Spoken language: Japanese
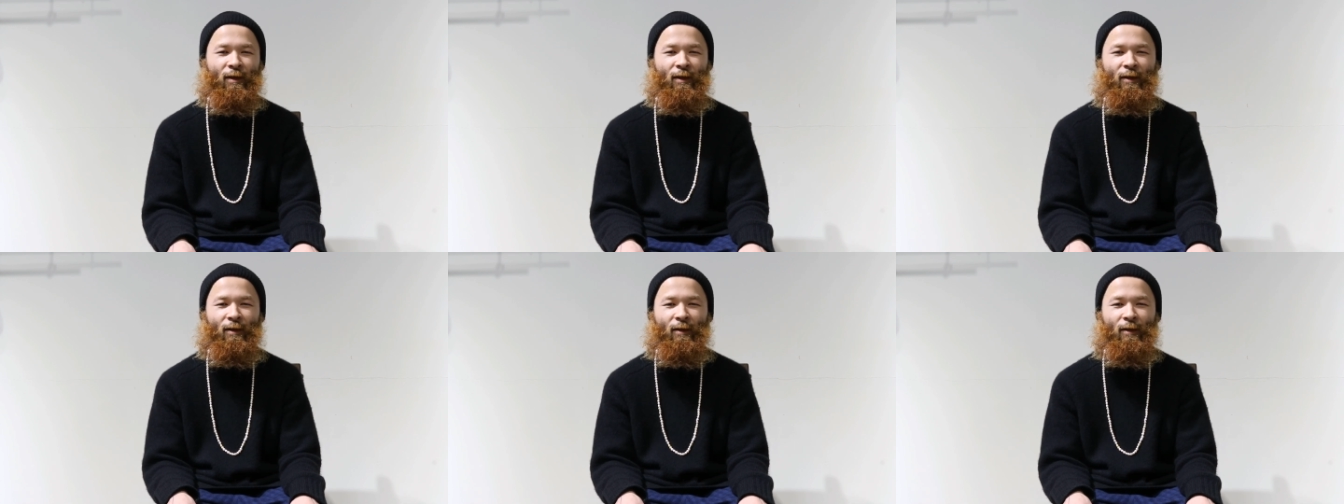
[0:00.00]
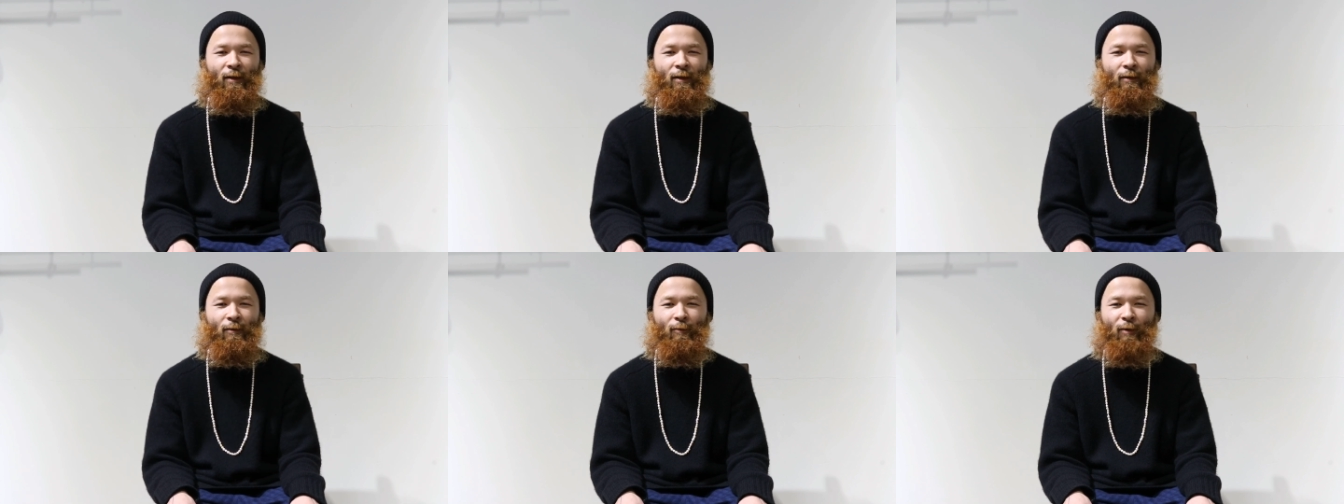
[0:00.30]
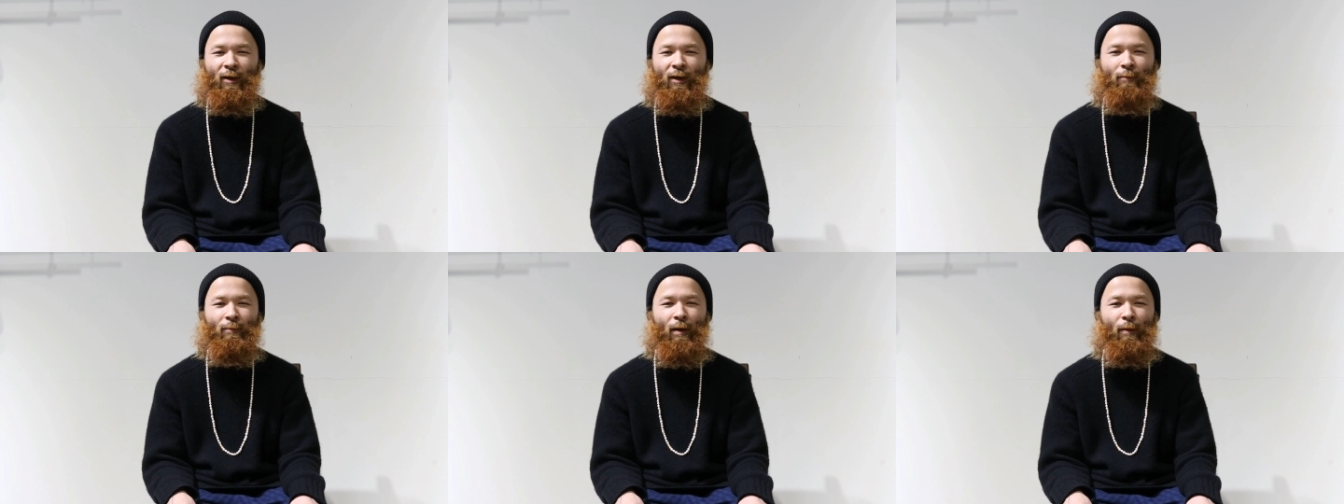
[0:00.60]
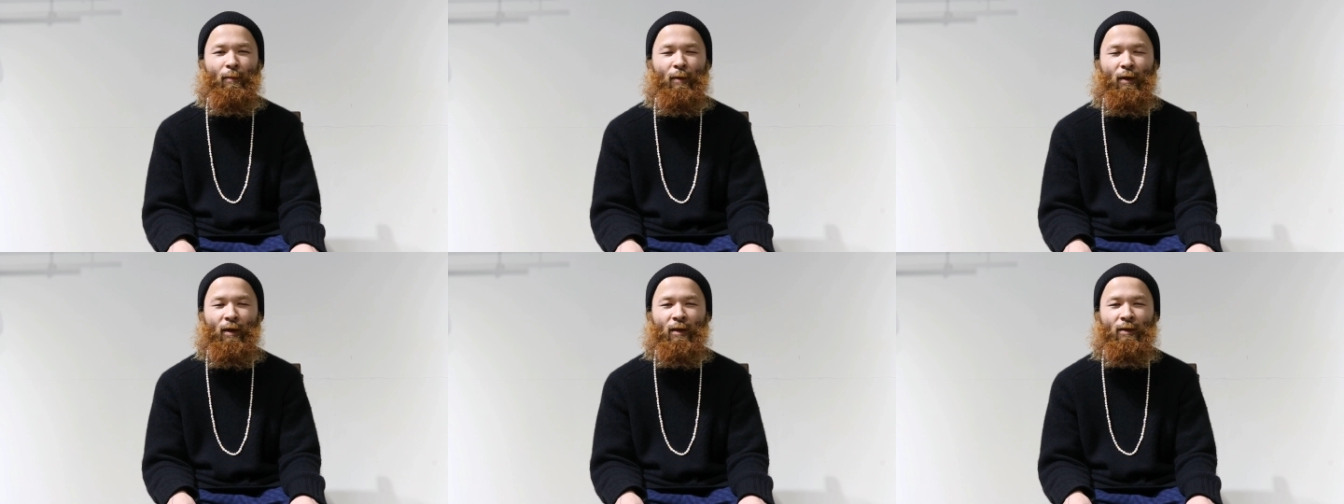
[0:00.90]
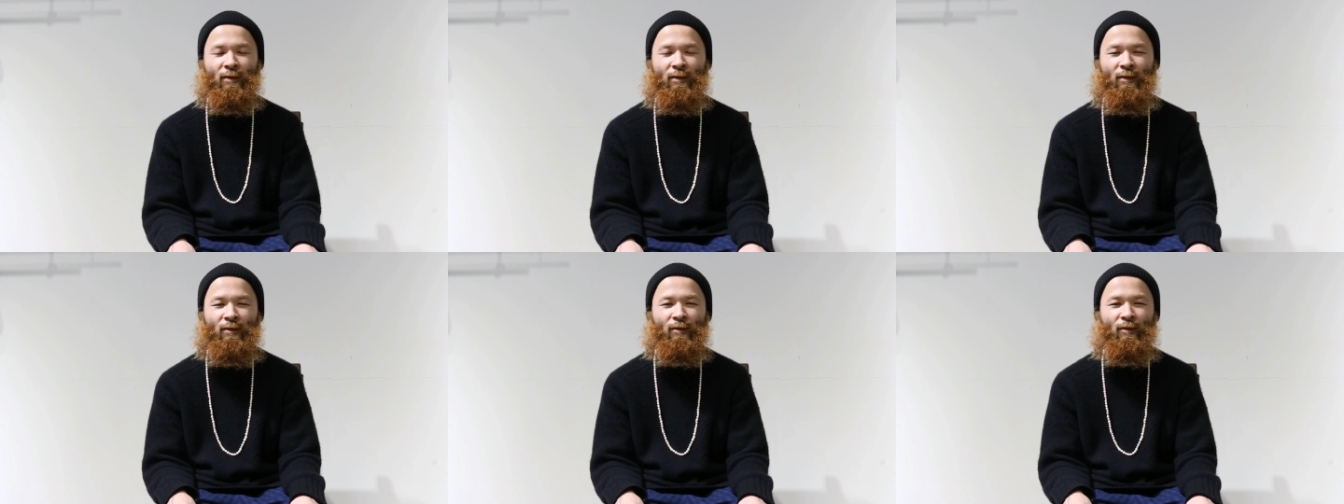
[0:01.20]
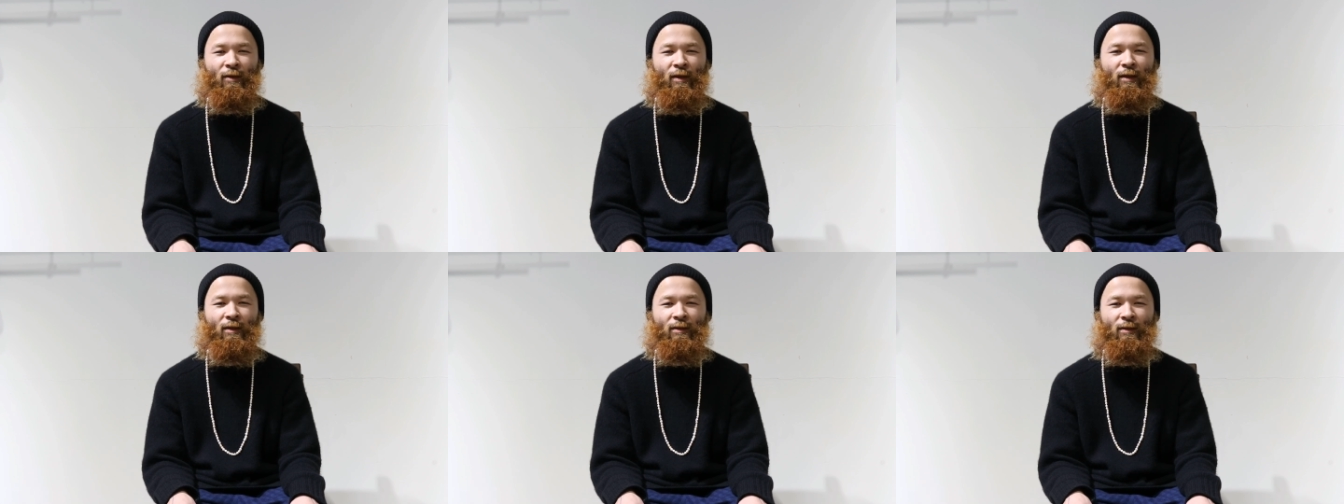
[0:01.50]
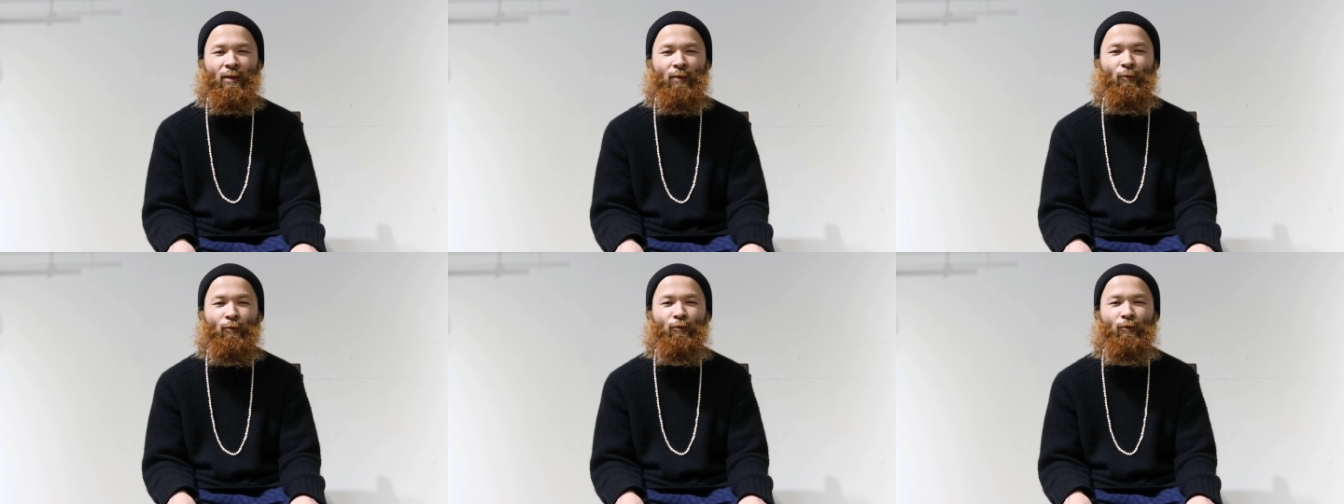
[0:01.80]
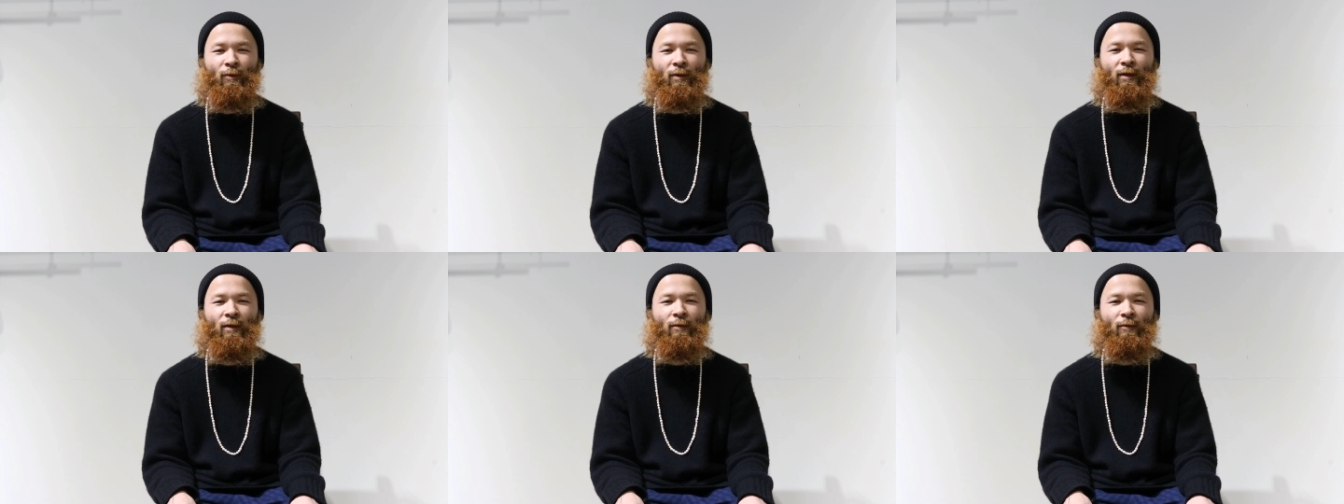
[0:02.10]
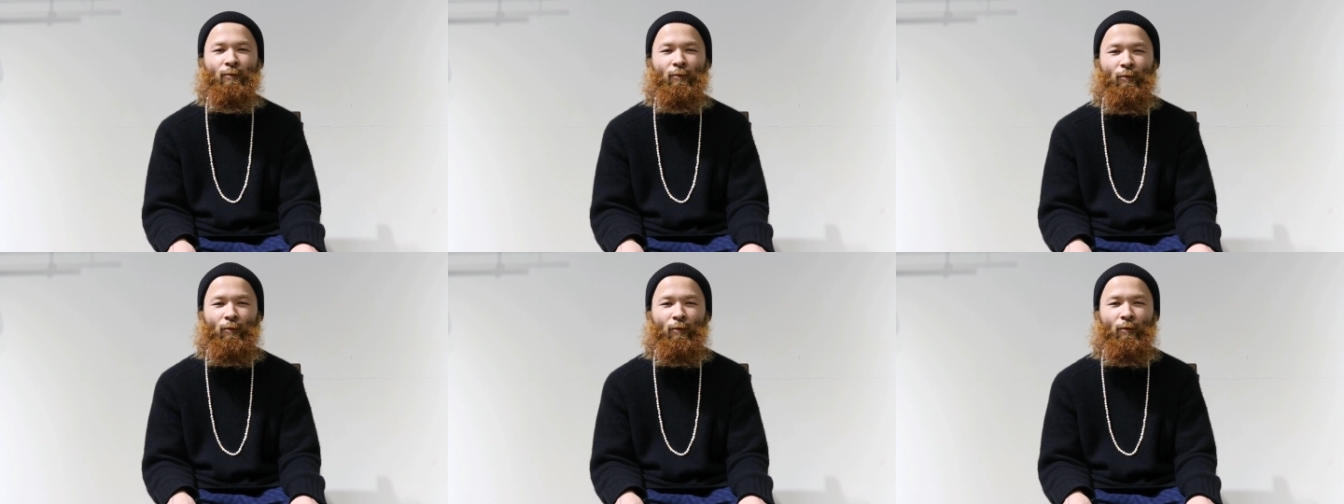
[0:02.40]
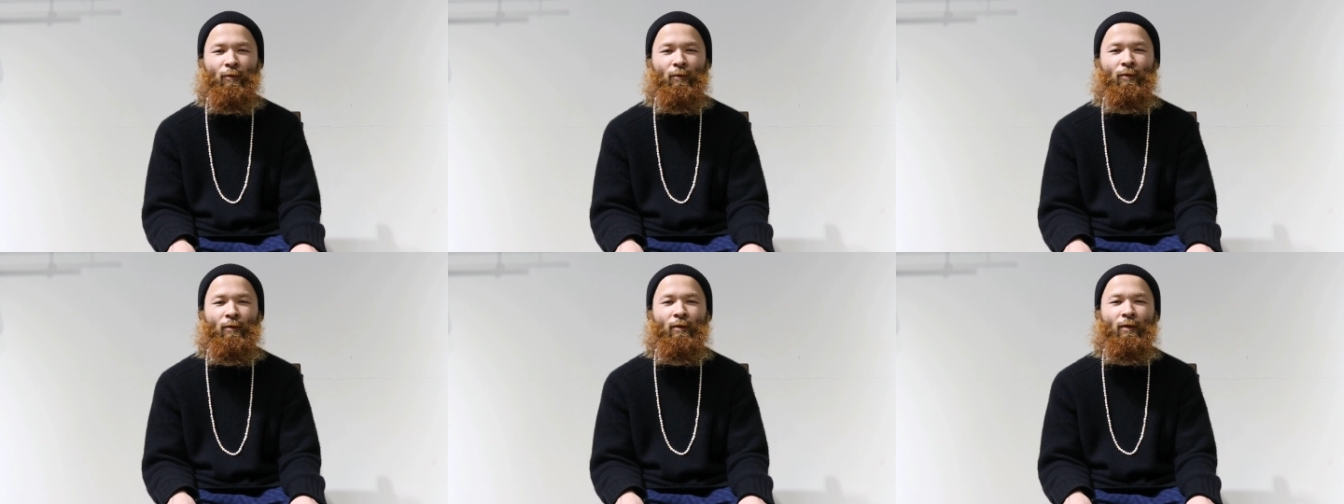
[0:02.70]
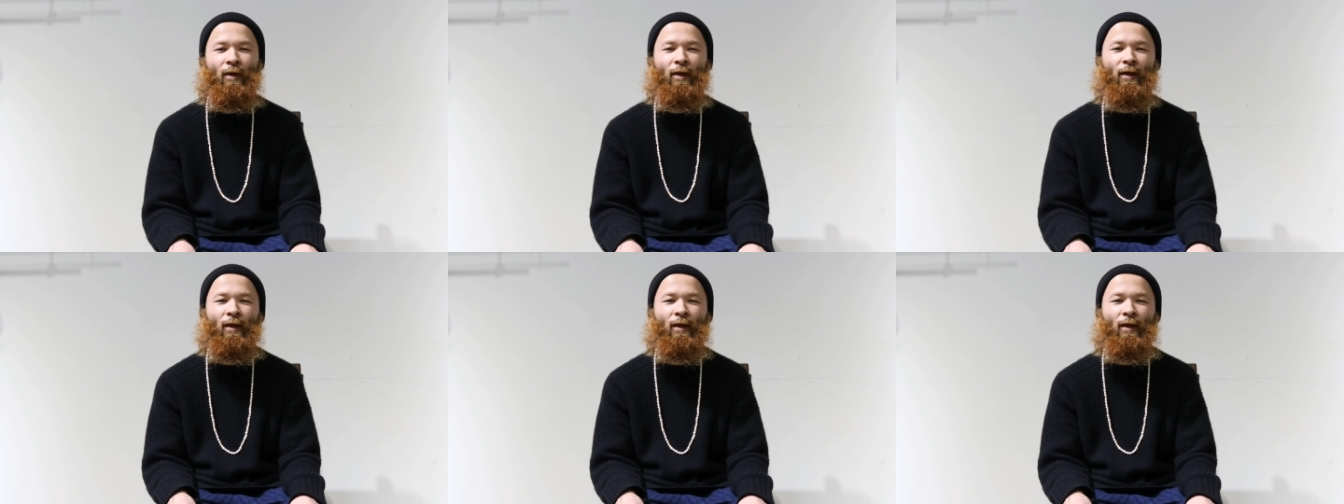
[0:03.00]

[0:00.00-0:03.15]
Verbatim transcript: えー、わがままが実現したこのリングを、